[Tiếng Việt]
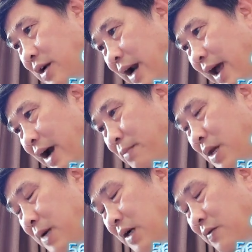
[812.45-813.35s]
là
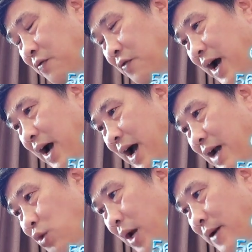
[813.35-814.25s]
bí mật và
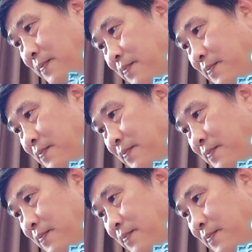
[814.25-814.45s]
an toàn.